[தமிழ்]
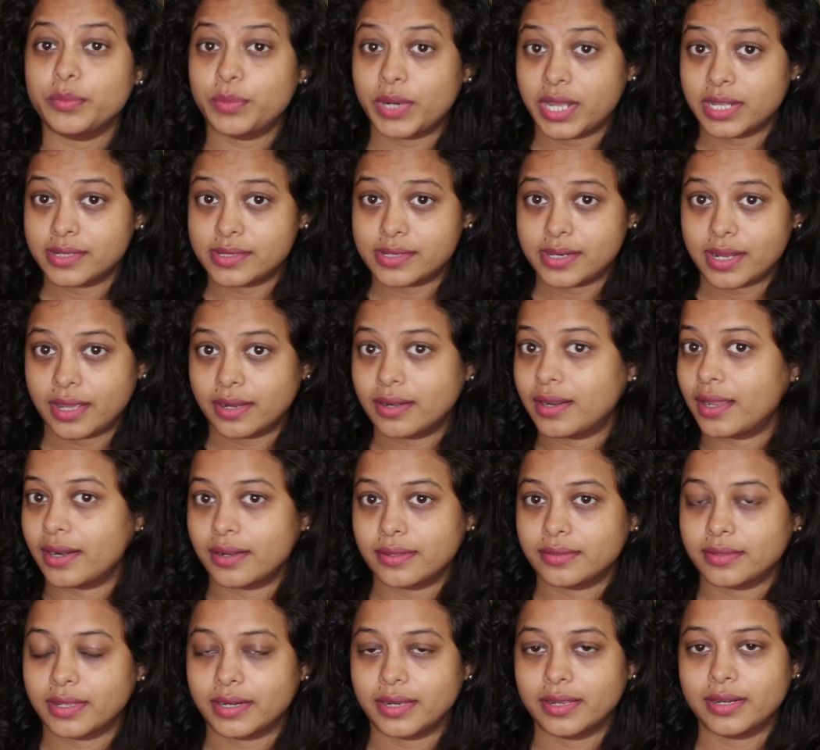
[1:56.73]
ஹை பிராண்ட்ஸ்னால்
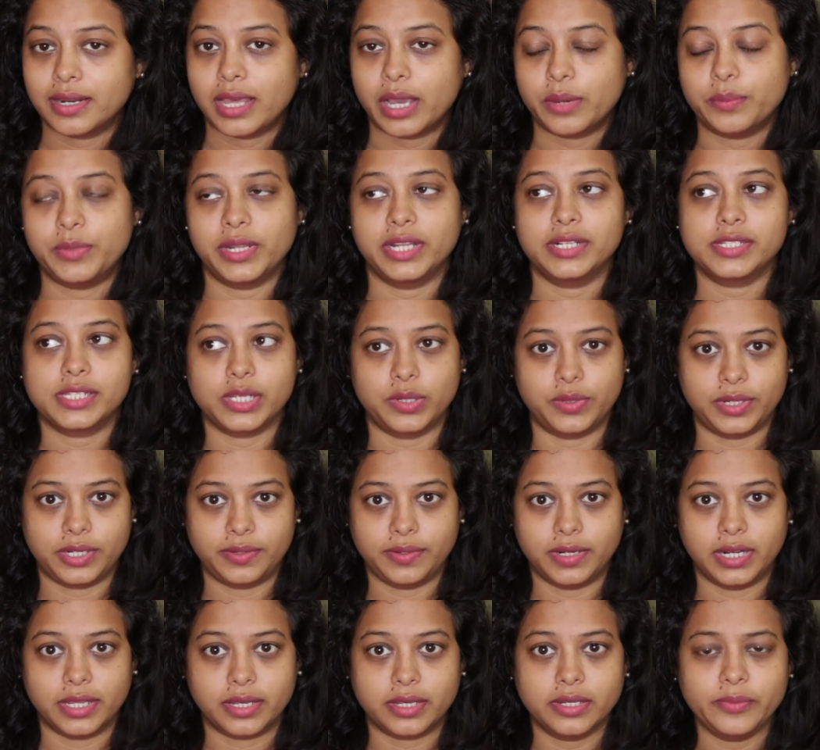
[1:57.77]
என்ன எனக்கு தெரியல அப்படின்னு
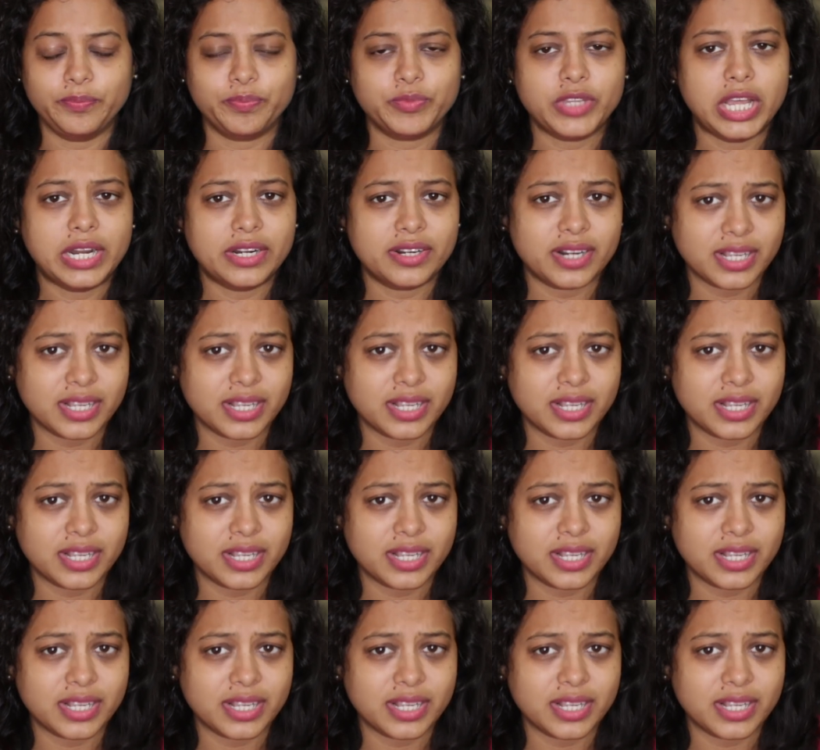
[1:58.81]
சொல்கிறவங்களுக்கு